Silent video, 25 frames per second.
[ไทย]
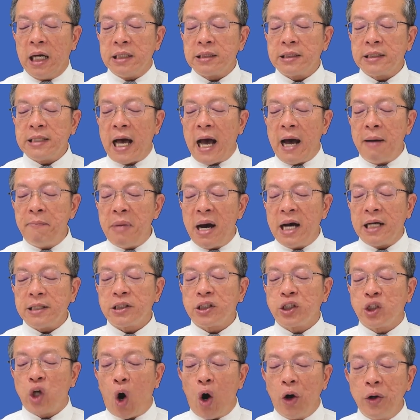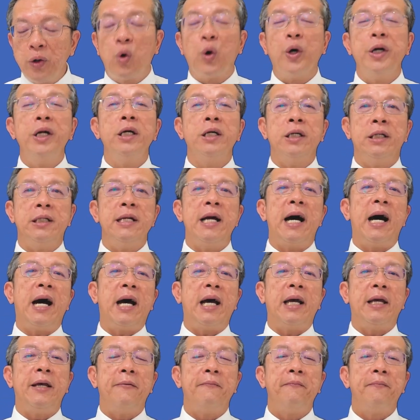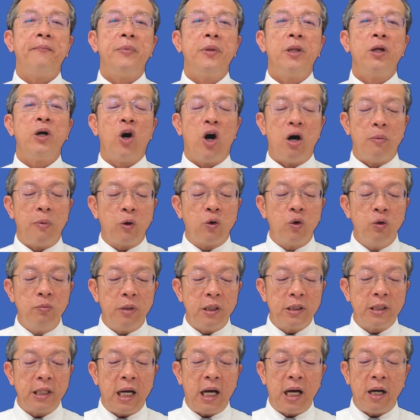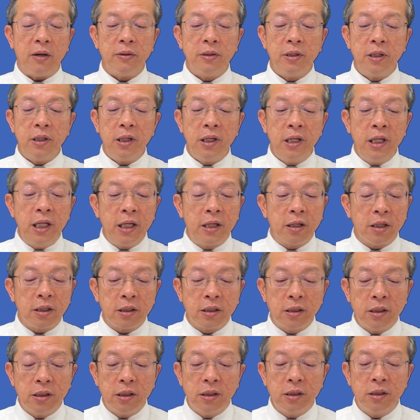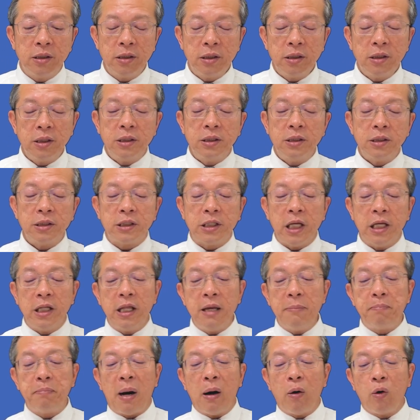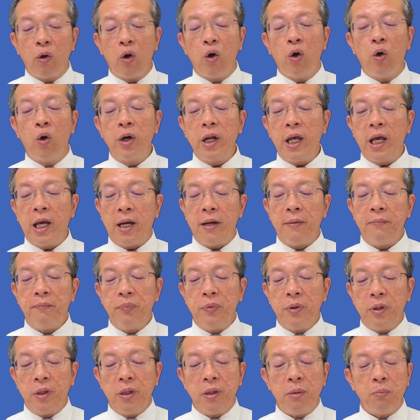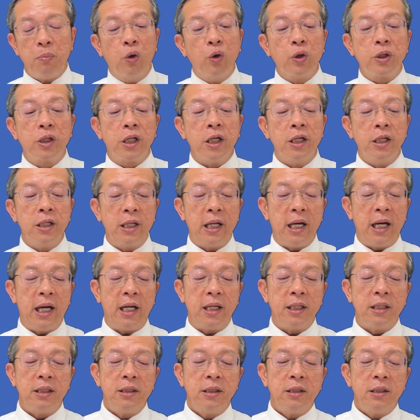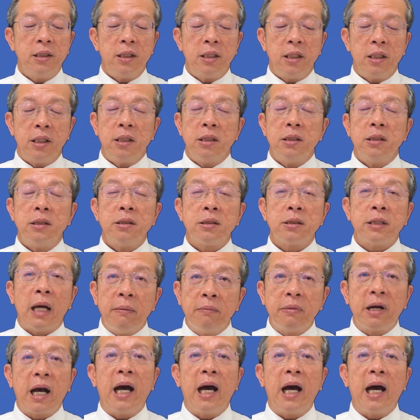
สามารถสอนคนอื่นได้ ขอพระคุณพระเจ้า นี่ก็คือสิ่งที่เปาโลเนี่ยพูดถึงนะท่ามก